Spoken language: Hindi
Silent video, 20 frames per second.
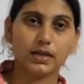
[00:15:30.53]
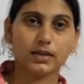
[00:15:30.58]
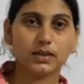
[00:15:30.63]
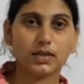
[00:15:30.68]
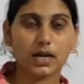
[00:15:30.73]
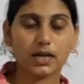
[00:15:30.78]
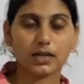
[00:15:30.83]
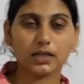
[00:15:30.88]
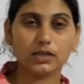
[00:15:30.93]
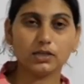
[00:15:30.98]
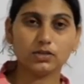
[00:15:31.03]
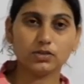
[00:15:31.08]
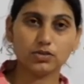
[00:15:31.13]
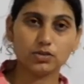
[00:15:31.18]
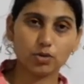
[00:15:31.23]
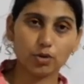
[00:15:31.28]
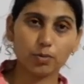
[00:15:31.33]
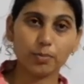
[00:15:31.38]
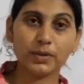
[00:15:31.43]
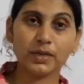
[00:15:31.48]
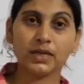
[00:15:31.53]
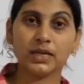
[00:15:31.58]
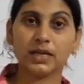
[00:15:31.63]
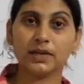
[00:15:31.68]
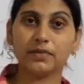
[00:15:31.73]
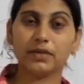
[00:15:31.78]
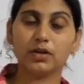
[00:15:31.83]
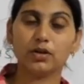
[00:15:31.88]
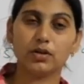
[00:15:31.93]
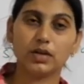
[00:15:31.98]
ताकि जो भी
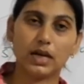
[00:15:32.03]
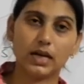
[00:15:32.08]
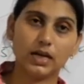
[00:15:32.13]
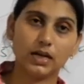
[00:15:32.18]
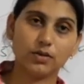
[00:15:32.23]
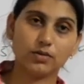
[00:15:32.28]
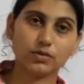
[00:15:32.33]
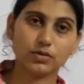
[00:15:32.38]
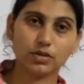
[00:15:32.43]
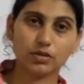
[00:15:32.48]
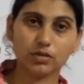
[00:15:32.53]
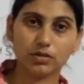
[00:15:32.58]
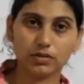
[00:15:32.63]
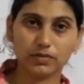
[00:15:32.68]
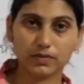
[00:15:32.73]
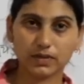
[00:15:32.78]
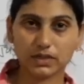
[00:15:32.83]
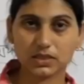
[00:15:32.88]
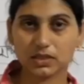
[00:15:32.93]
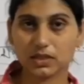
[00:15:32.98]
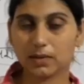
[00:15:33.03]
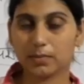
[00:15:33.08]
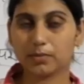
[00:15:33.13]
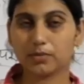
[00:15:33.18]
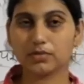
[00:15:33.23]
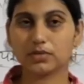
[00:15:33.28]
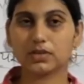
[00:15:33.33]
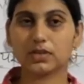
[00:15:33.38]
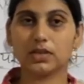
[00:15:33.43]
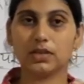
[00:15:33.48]
नई वीडियो डाले उसकी नोटिफिकेशन
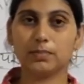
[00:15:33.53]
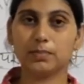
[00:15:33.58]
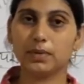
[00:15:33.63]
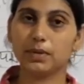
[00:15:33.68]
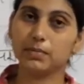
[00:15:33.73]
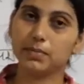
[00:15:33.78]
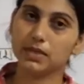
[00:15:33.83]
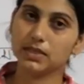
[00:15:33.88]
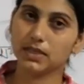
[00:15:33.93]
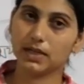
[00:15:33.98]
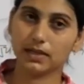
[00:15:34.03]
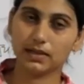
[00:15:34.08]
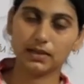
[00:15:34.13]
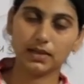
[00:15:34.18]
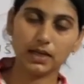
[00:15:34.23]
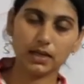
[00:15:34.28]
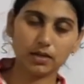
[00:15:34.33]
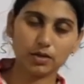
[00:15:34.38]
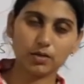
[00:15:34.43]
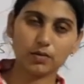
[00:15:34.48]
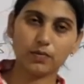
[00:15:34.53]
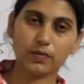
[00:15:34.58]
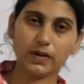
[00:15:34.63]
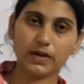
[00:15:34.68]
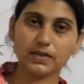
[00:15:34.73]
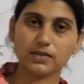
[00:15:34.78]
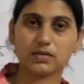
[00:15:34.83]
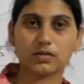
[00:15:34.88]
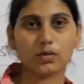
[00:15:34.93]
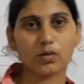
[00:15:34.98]
आपको स्क्रीन पर मिल जाए थैंक यू
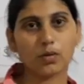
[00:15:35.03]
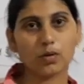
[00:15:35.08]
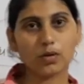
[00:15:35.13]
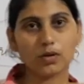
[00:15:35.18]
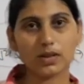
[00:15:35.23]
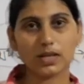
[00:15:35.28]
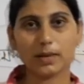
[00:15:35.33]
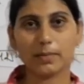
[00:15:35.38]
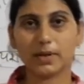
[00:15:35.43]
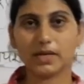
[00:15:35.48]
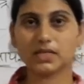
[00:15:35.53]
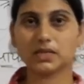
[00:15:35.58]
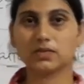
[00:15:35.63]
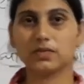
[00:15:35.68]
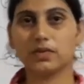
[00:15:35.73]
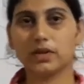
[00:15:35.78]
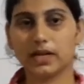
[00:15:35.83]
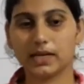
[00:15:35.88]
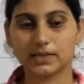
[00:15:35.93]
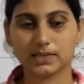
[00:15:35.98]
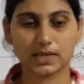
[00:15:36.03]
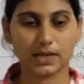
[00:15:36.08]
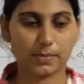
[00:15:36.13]
फ्रेंड्स ऑल द बेस्ट फॉर एग्जाम